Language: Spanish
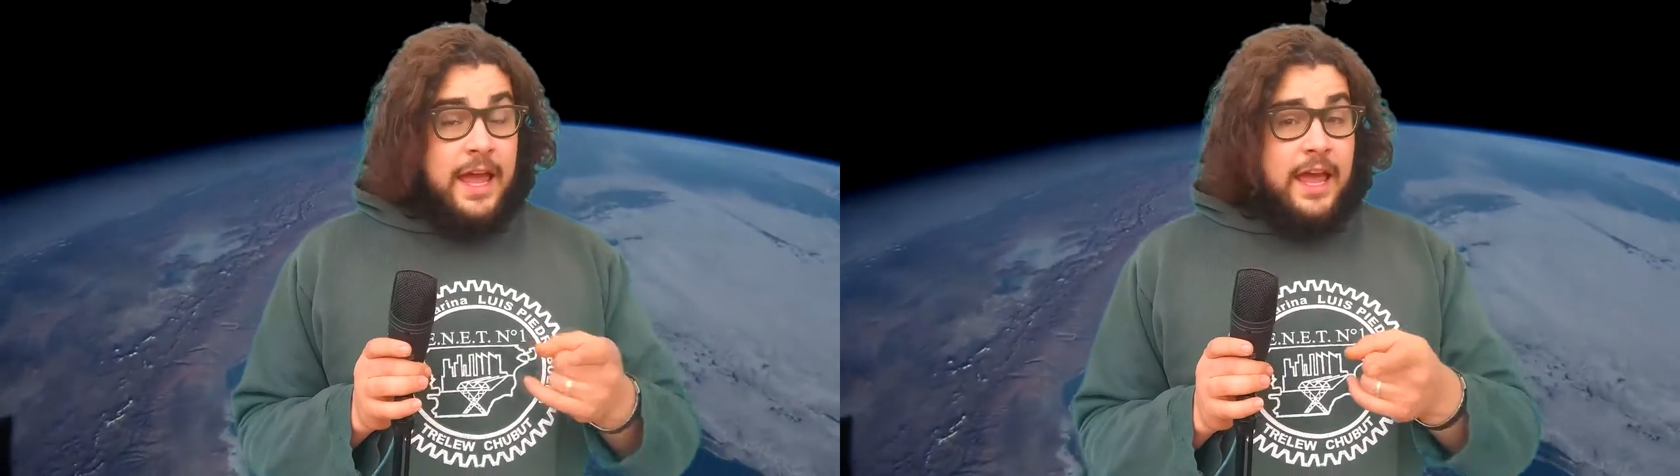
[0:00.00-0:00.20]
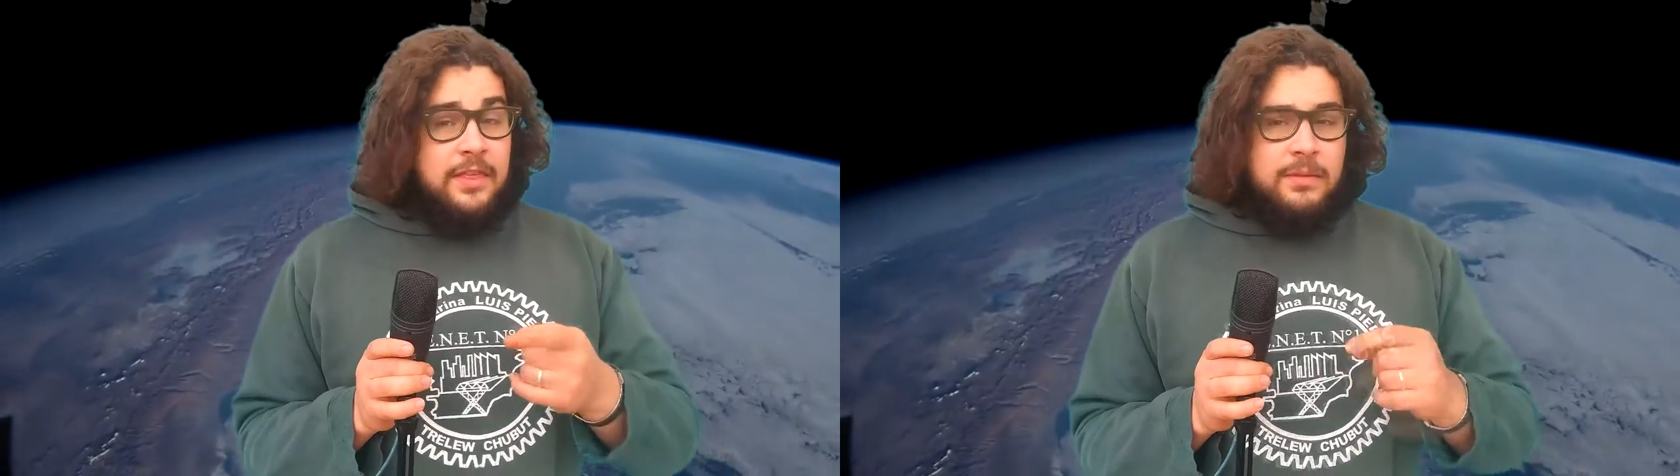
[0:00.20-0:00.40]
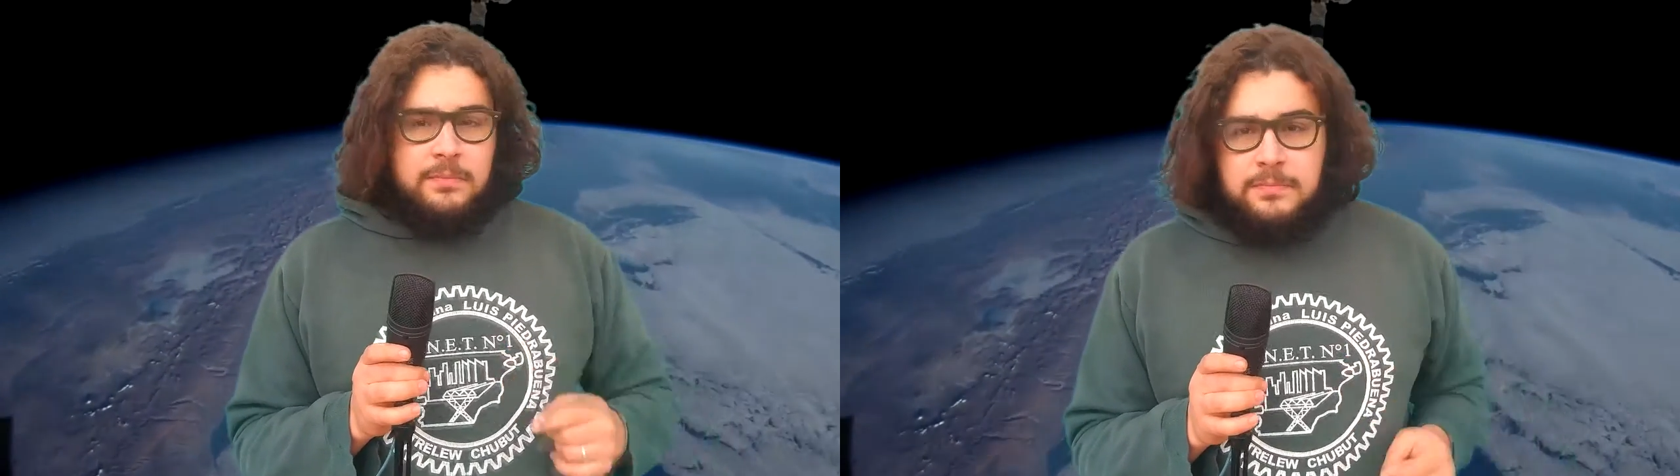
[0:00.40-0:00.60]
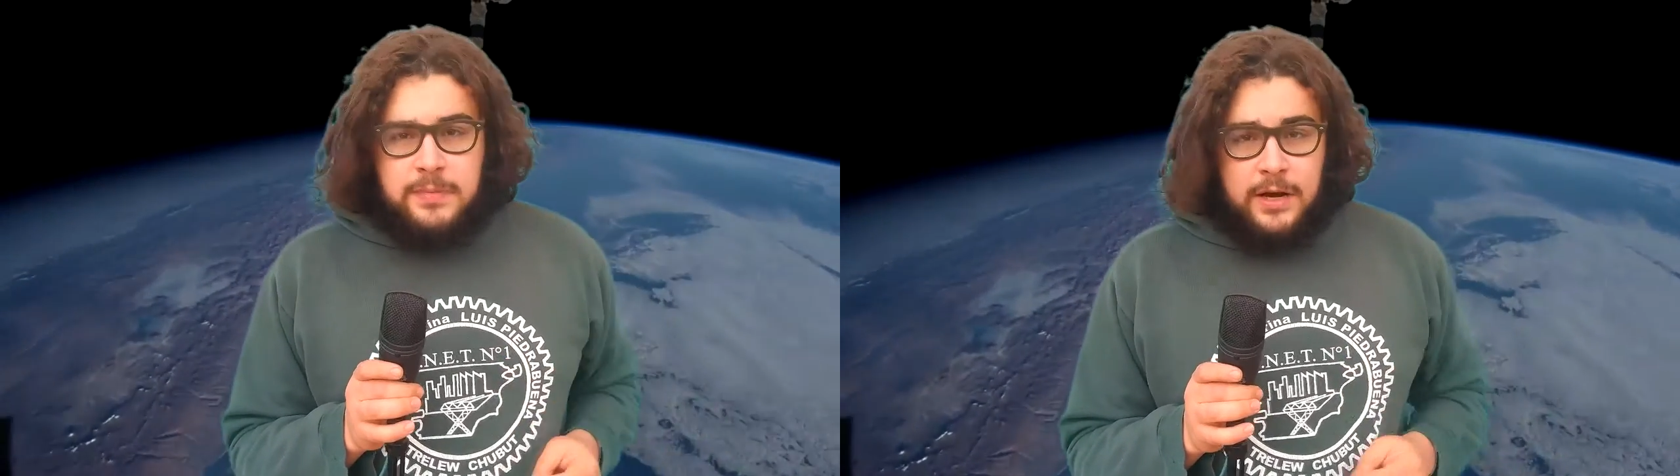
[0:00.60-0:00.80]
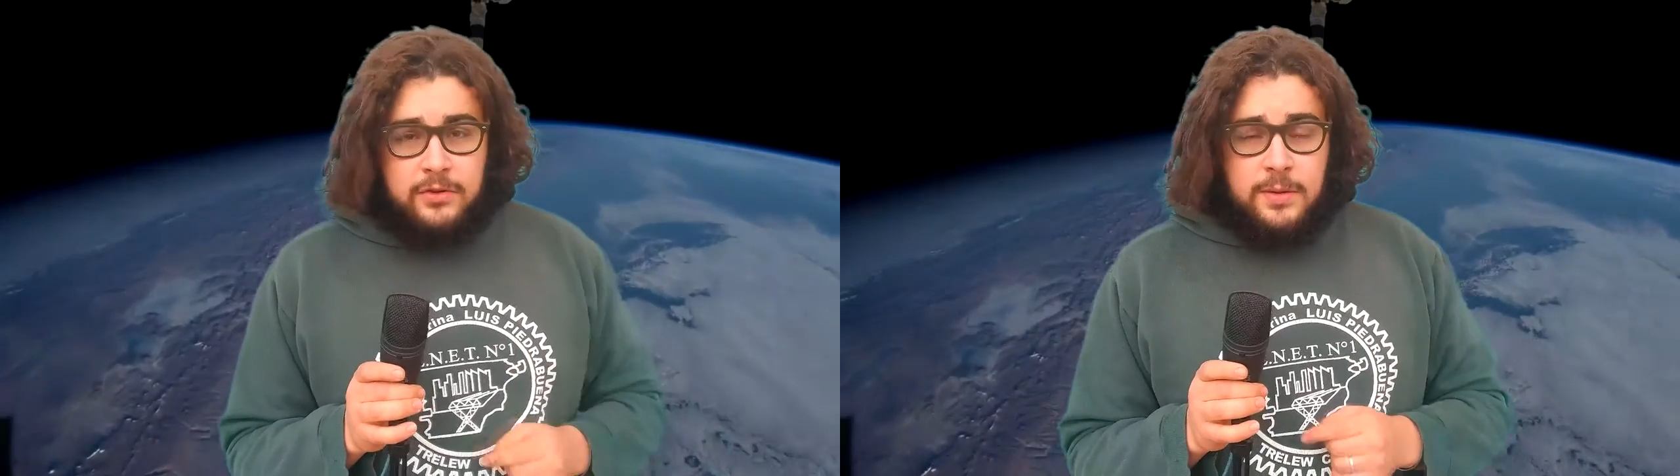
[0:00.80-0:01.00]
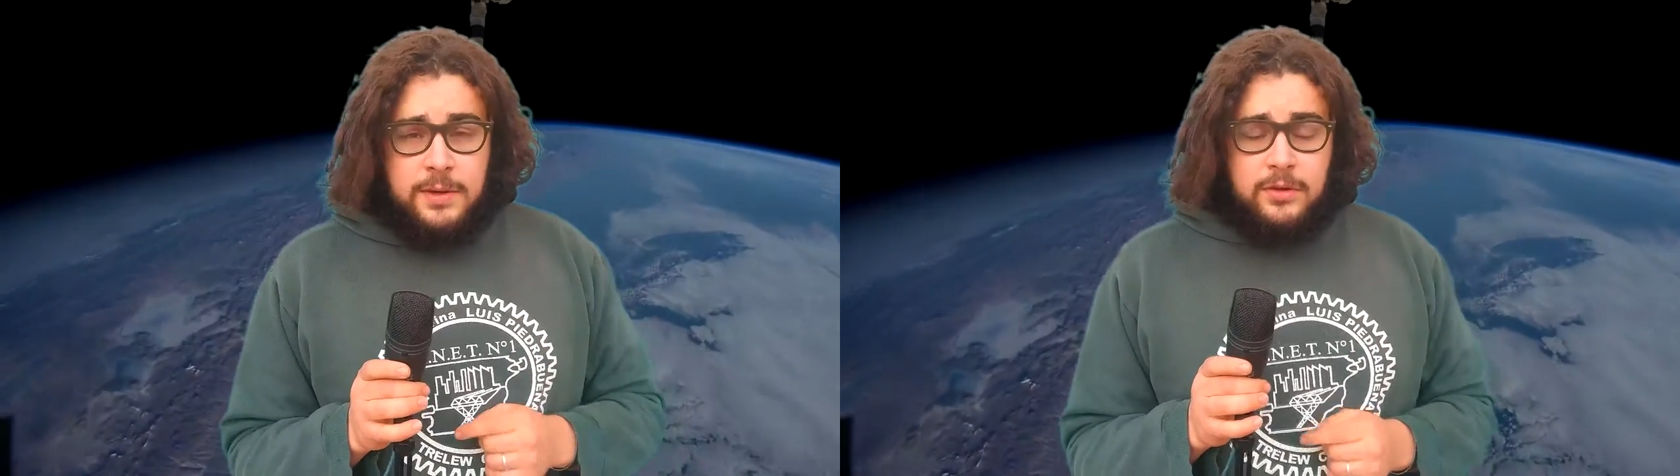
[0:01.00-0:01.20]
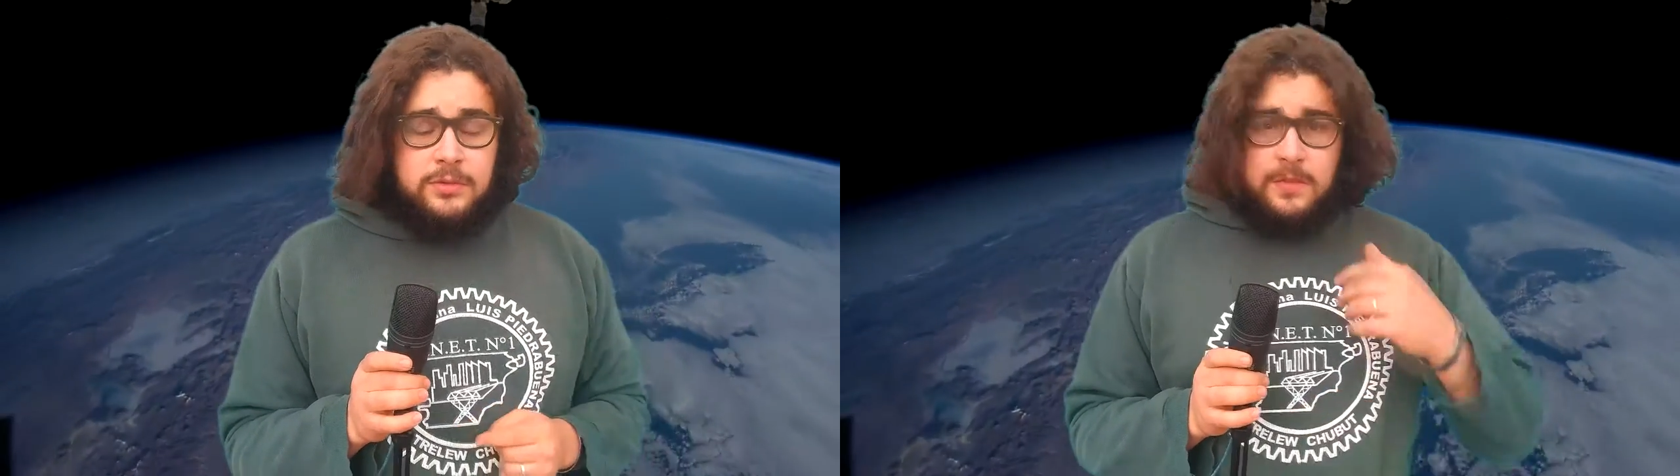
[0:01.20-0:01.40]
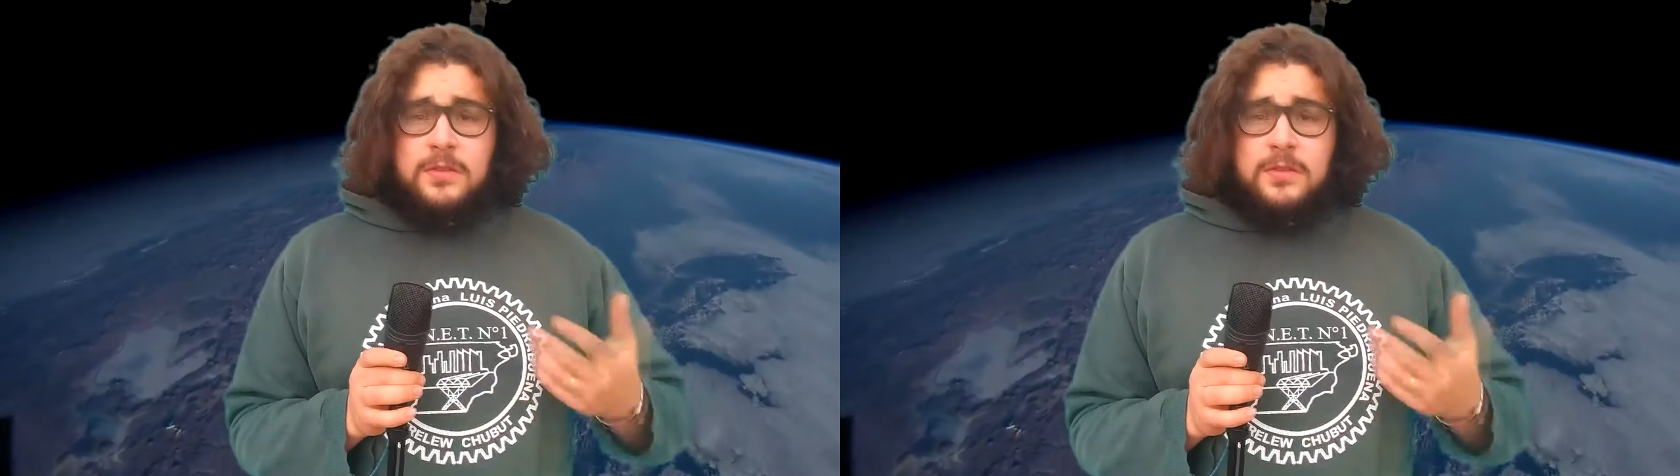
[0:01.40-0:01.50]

Ed para los amigos,